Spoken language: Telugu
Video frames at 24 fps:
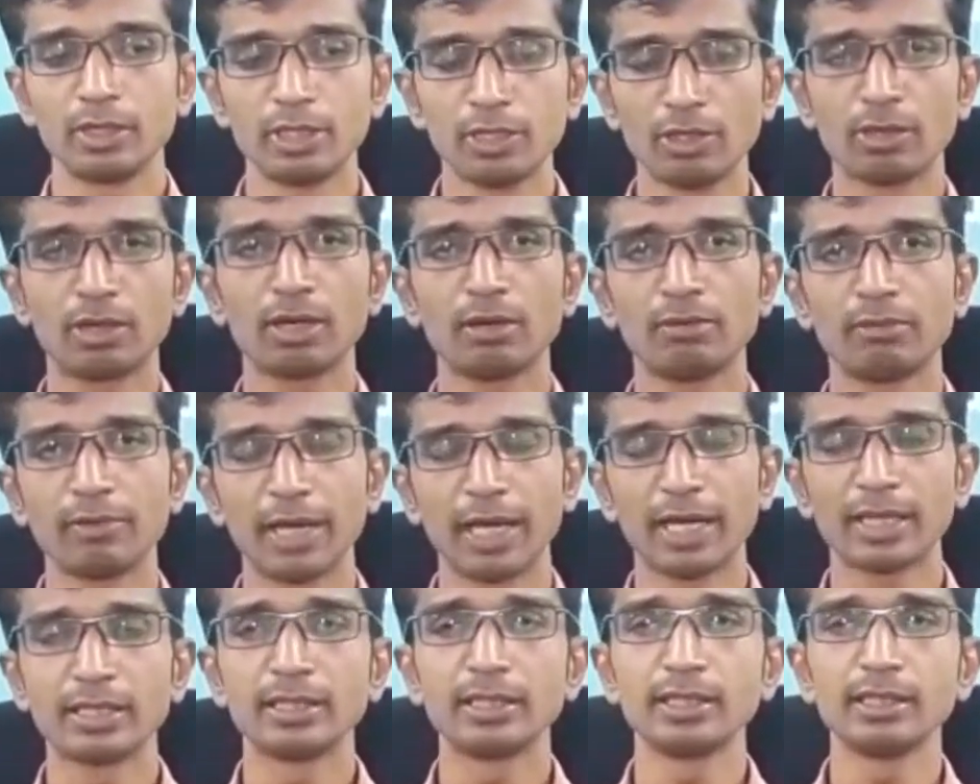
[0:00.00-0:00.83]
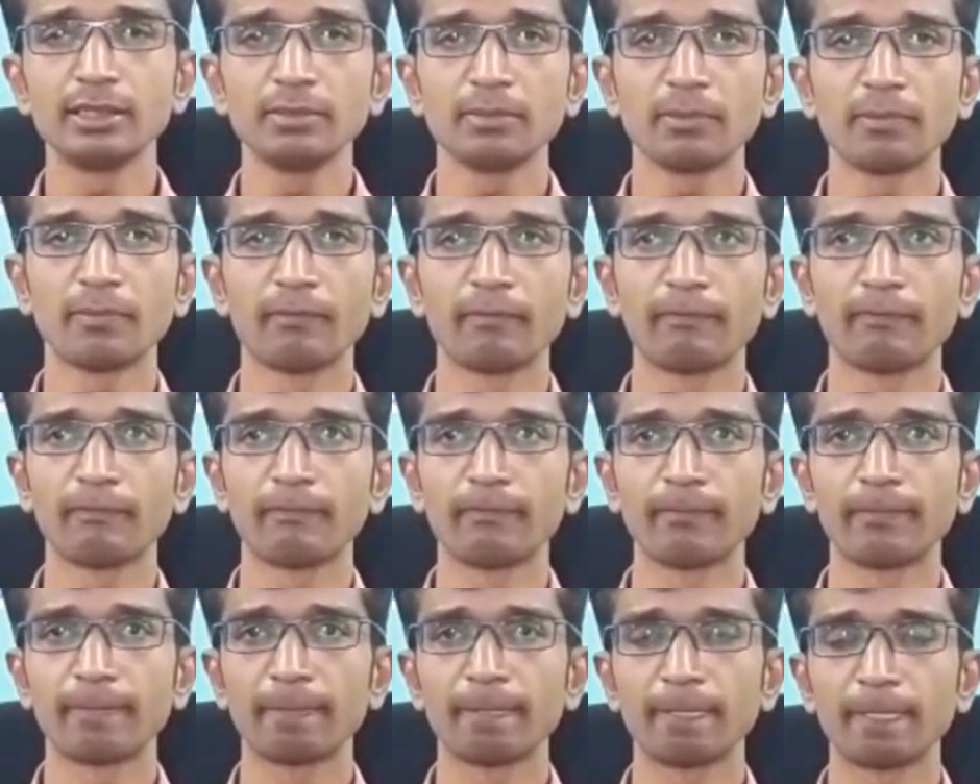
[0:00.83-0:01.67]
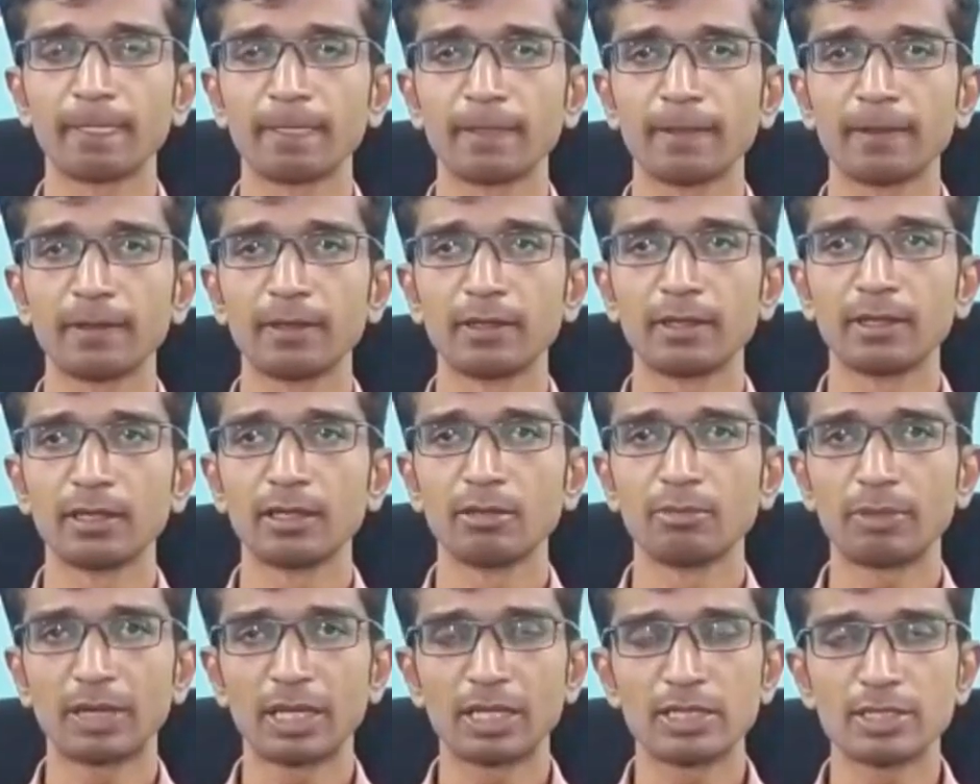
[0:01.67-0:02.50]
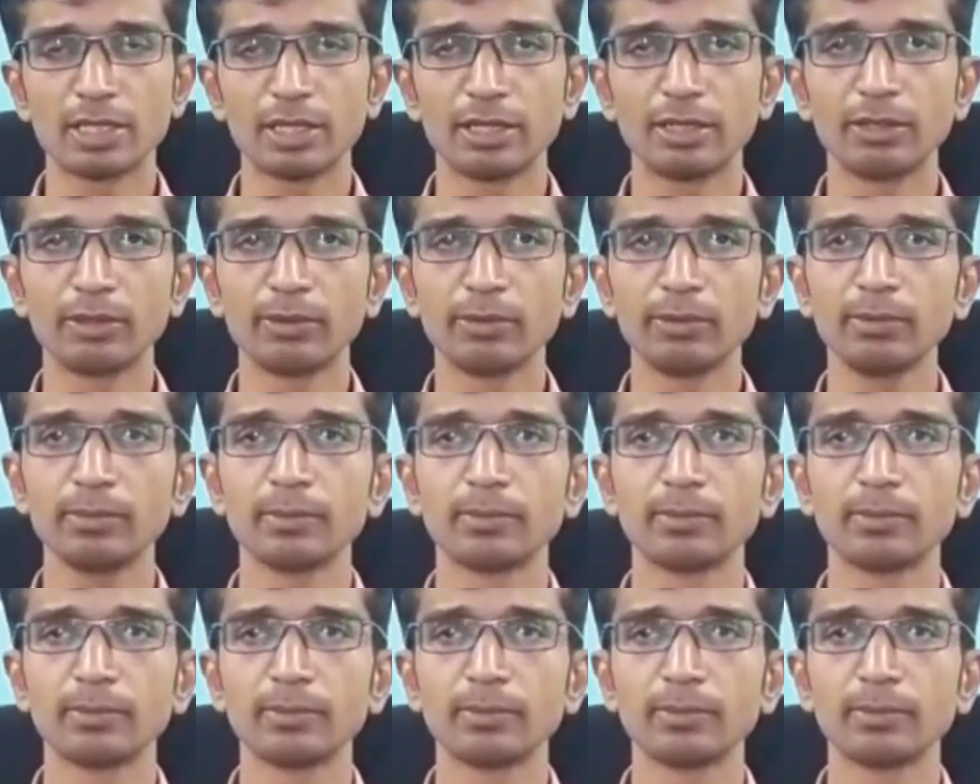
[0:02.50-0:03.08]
ఈ యొక్క వ్యాధి ప్రజల్లో